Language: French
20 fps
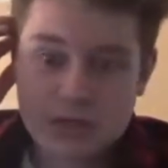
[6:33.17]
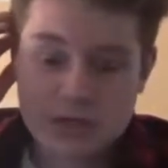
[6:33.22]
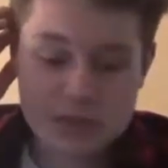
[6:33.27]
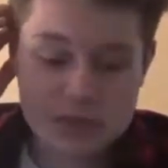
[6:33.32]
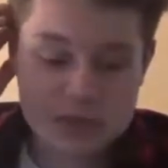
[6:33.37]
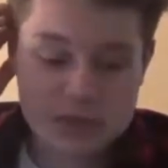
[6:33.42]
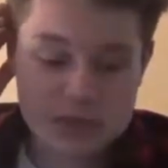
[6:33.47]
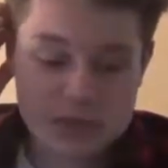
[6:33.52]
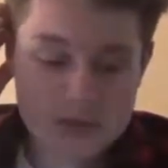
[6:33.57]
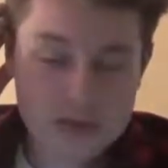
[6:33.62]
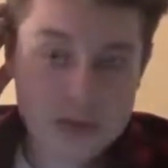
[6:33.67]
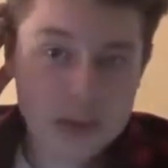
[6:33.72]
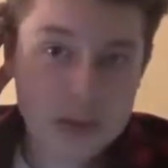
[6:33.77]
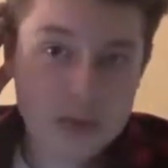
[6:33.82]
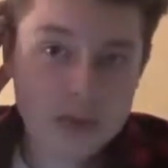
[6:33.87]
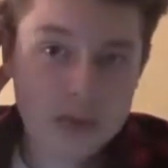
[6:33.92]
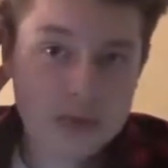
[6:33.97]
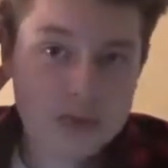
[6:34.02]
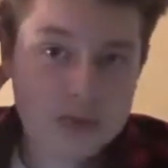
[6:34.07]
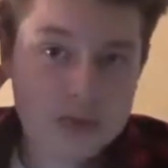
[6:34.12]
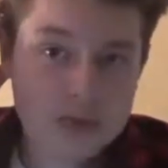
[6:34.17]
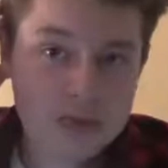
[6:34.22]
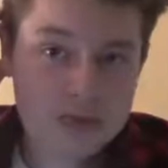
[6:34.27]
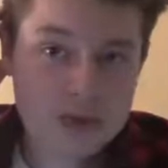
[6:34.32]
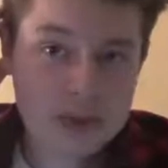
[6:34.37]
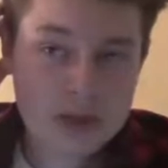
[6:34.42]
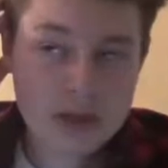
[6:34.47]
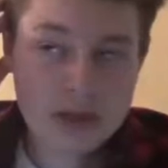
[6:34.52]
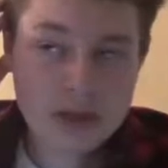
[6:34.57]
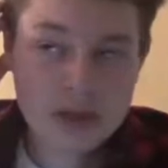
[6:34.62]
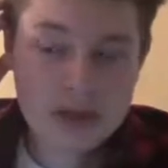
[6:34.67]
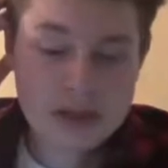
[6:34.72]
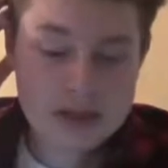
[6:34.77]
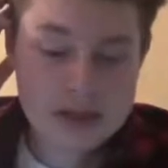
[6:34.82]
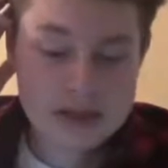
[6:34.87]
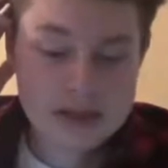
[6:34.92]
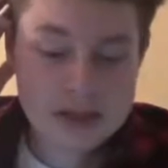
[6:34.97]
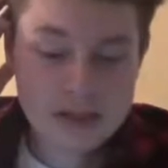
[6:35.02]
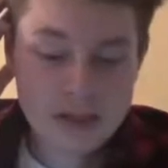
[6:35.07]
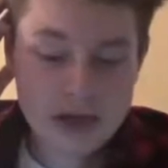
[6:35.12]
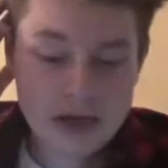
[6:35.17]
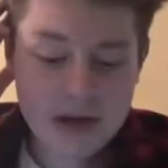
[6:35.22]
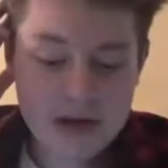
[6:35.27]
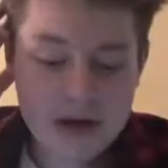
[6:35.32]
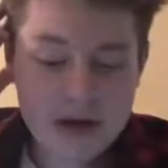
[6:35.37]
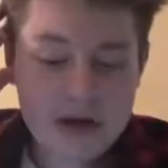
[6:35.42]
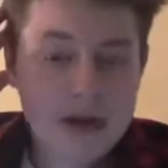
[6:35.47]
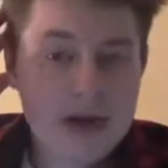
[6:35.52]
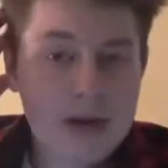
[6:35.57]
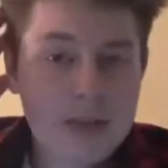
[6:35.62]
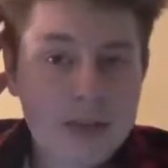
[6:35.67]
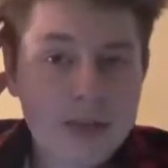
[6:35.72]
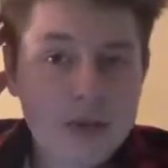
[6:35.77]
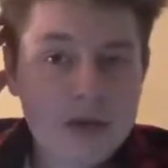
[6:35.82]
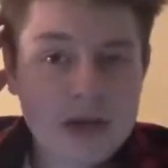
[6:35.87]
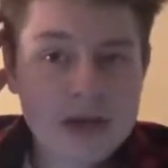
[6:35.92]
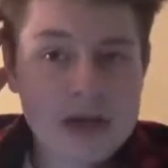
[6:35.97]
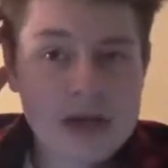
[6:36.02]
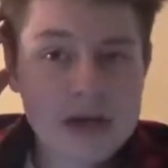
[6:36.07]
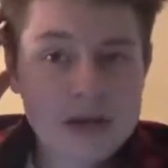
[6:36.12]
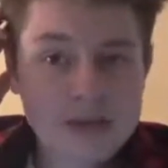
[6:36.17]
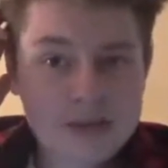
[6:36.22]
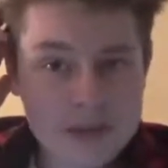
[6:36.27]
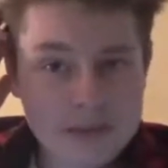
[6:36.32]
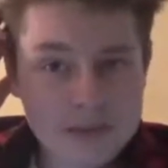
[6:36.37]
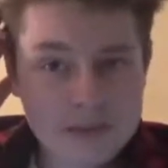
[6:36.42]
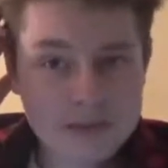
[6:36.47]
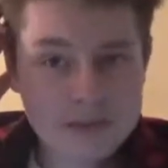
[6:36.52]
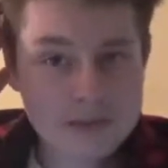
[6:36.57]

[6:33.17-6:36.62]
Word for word: parce que bon ça m'a un peu énervé.